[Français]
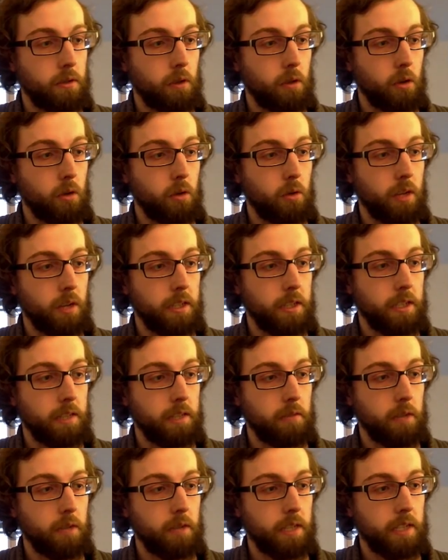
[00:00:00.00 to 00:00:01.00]
dans le coin ici.
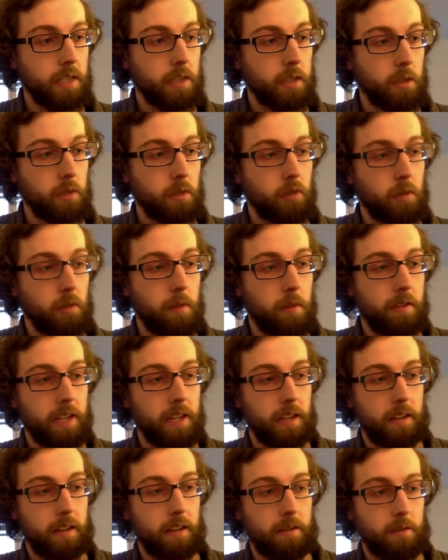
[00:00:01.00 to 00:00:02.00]
Vous voyez que ça se transforme avec
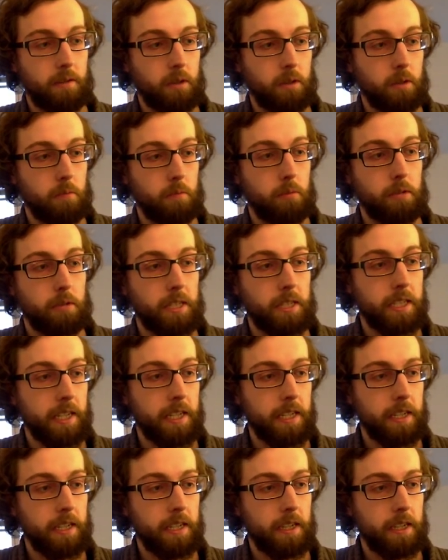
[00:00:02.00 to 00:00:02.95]
une sorte de petit trait.